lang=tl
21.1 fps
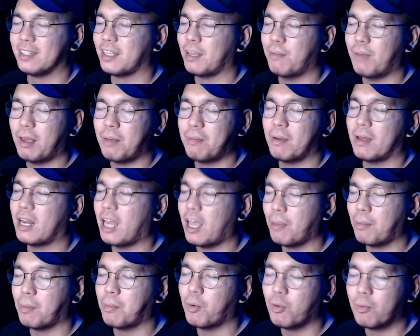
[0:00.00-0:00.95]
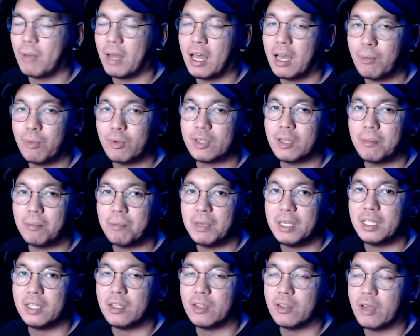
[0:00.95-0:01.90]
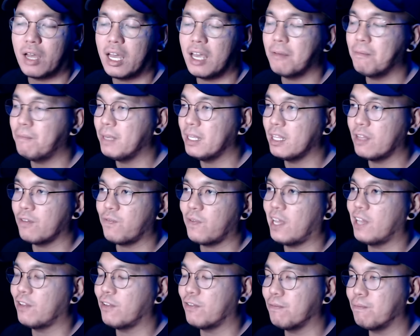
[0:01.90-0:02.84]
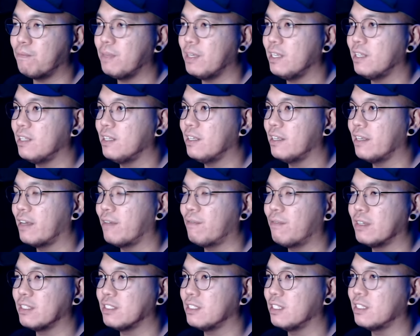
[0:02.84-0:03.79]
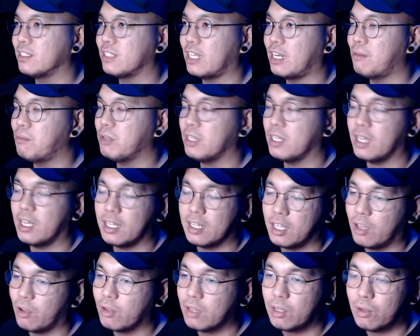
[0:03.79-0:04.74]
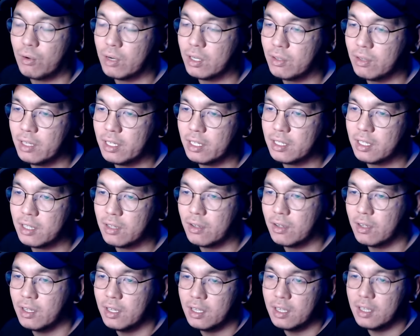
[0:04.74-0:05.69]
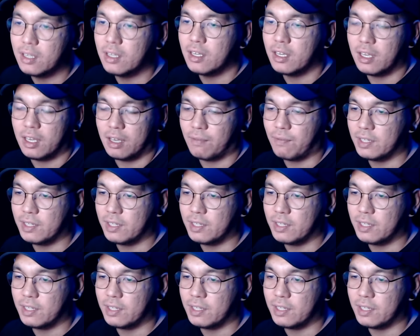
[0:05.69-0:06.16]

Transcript: may marami pa pong maabot ng Bini, no? I've been a fan of Bini ever since, alam niyo yan, eh. ako nang ulit-ulitin, no? Ever